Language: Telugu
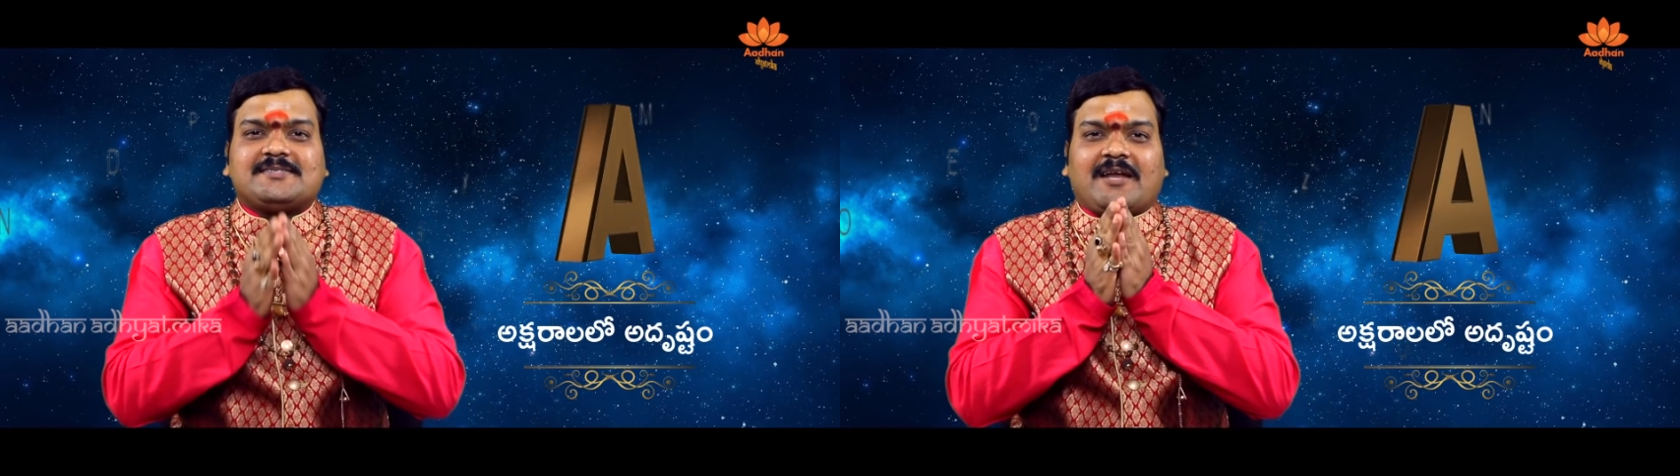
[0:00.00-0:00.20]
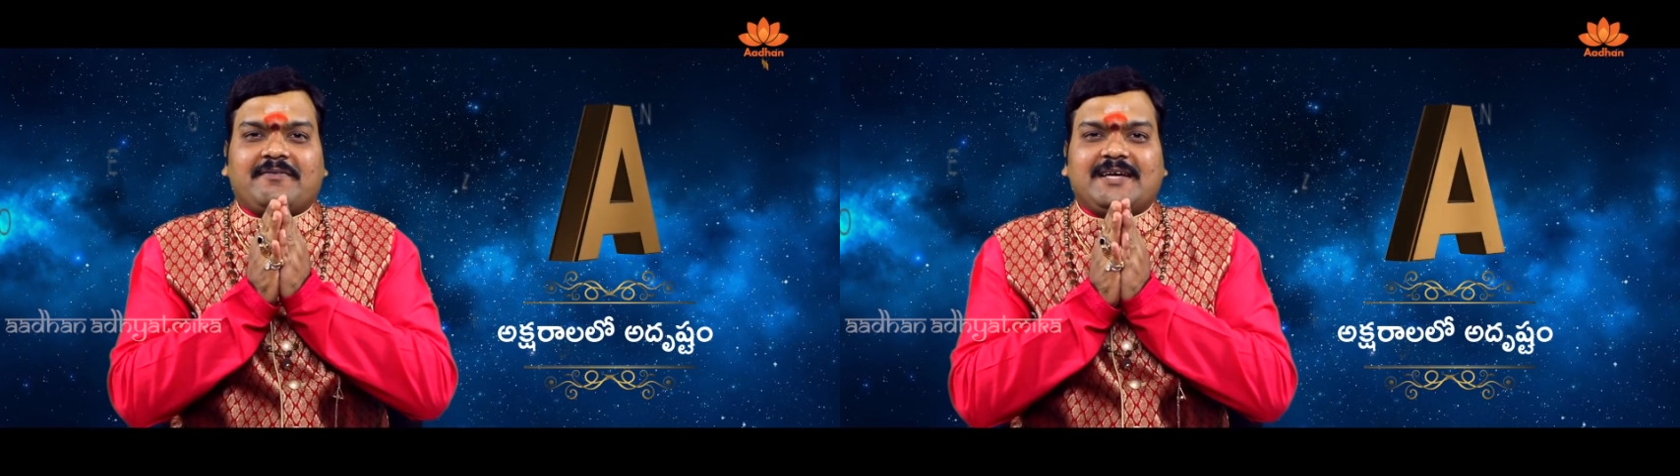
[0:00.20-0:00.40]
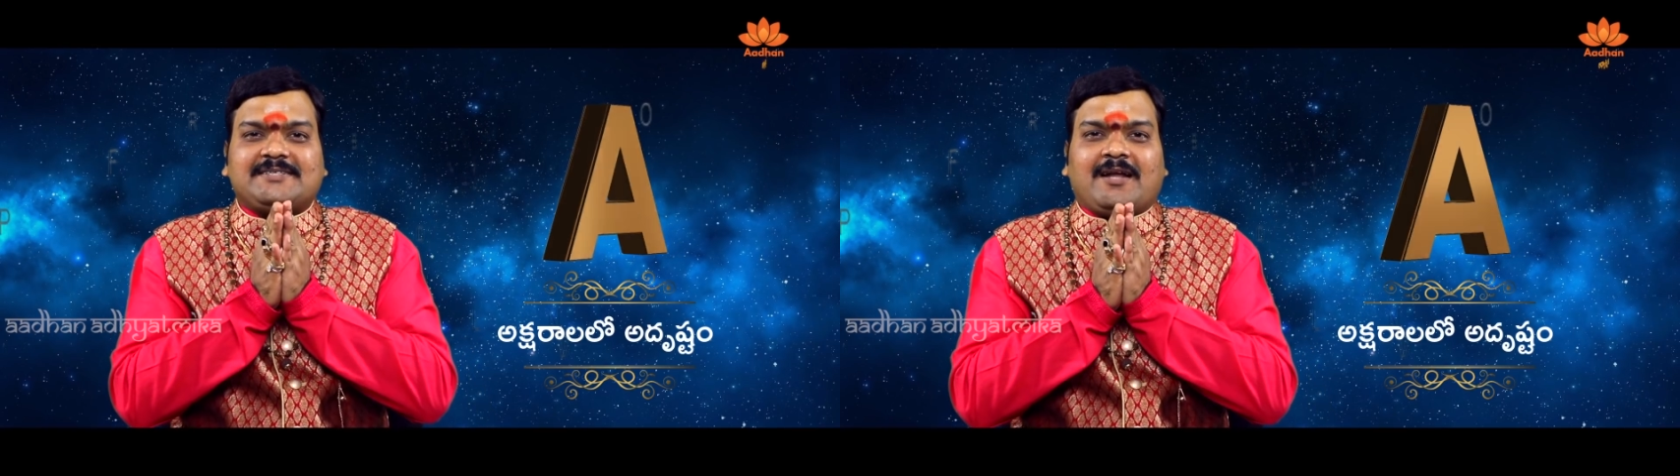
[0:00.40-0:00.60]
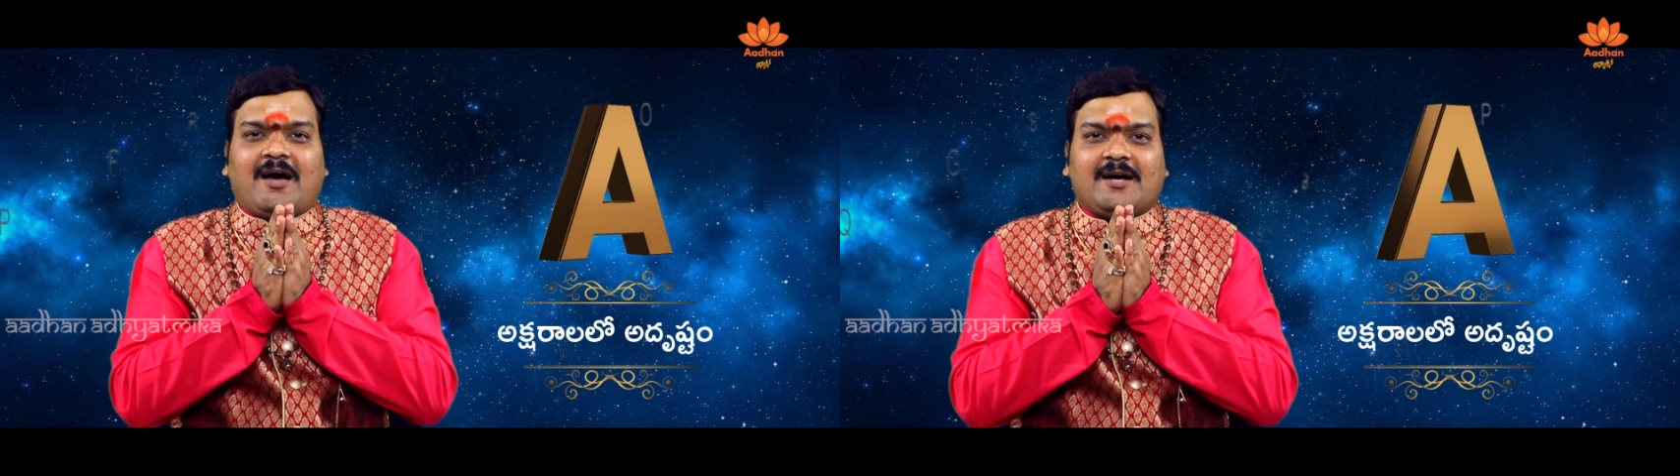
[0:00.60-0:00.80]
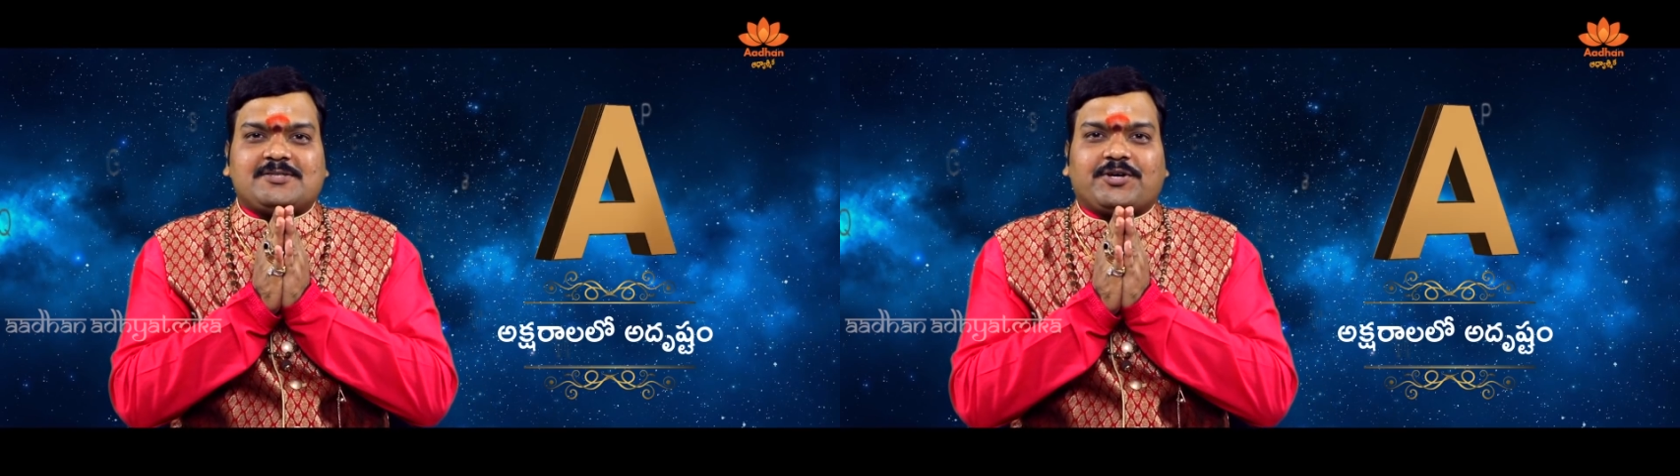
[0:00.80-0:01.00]
సర్వే జనా
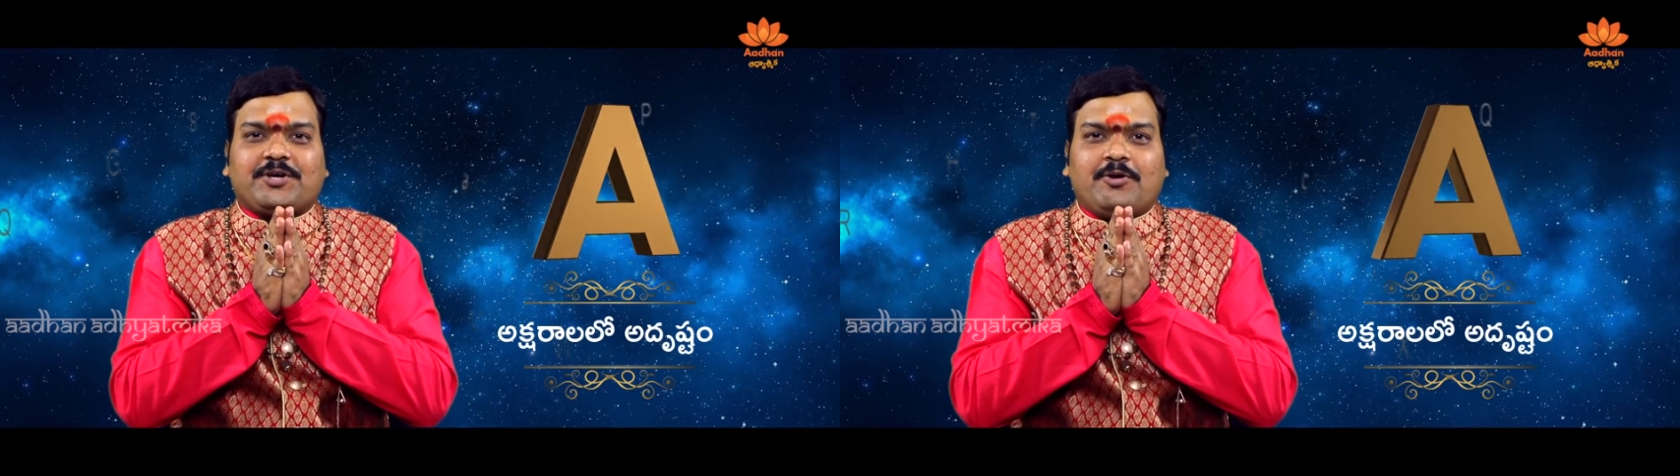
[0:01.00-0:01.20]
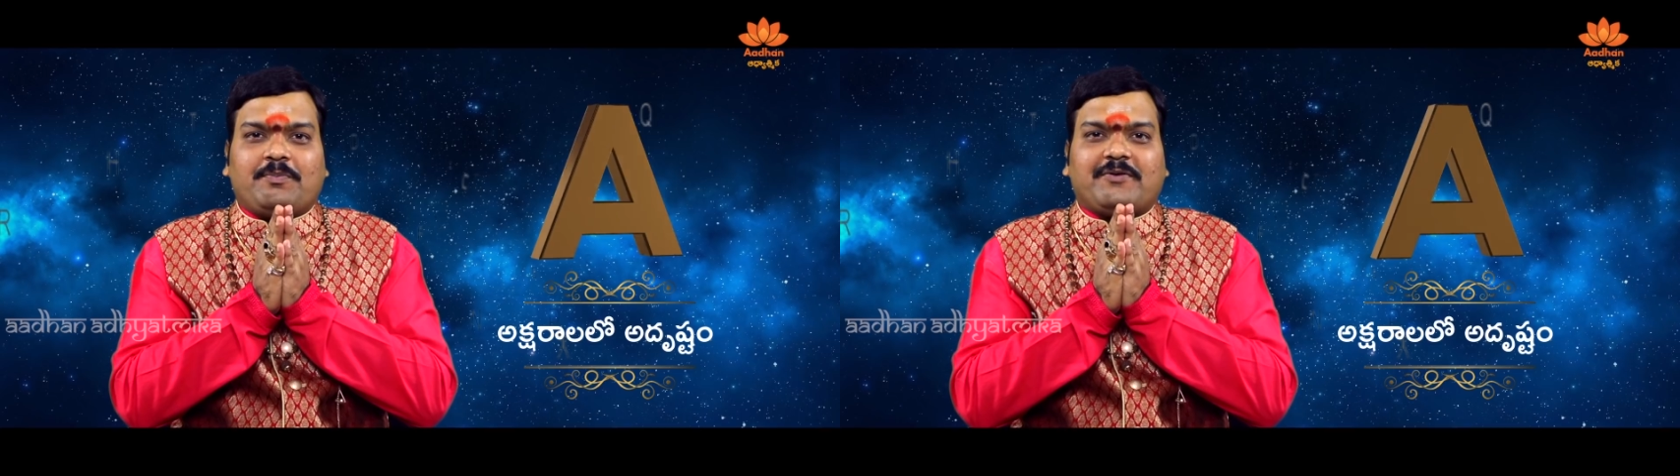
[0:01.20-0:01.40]
సుఖినో